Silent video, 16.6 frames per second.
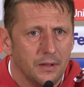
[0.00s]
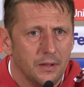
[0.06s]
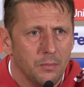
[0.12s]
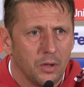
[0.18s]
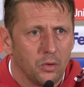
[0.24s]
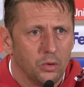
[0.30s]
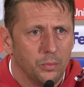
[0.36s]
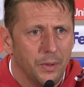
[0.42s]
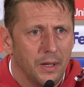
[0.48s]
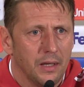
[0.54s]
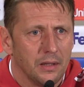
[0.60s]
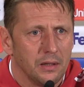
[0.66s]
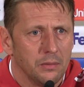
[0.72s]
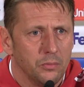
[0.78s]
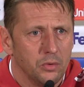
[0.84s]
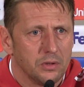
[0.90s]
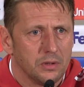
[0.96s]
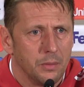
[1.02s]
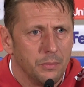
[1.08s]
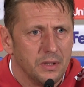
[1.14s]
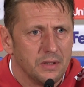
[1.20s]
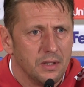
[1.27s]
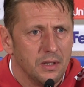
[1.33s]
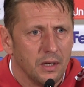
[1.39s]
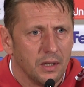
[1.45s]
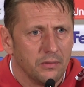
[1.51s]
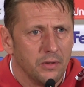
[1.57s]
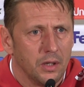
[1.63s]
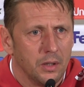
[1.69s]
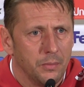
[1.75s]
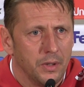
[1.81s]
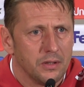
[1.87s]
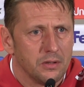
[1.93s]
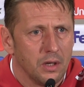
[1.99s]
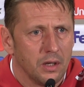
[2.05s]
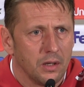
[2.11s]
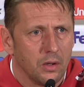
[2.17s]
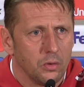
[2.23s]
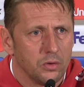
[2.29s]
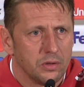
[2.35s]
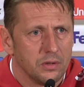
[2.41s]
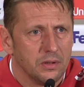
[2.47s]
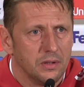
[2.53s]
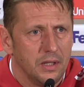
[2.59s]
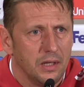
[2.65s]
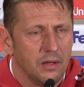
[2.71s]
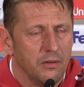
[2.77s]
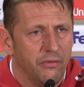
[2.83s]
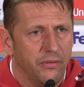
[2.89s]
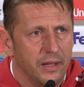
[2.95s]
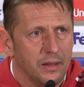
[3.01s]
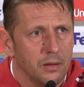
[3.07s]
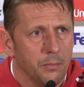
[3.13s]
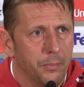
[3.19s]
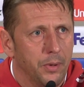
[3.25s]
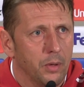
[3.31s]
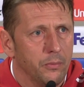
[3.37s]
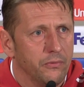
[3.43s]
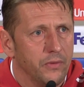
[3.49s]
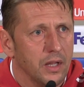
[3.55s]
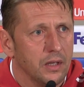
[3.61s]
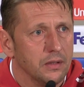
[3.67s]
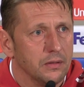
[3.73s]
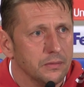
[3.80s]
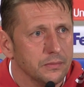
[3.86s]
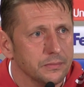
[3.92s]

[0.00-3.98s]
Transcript: die man gut behandeln muss, damit sie irgendwann einmal zu einem großen, dicken, fetten Baum werden.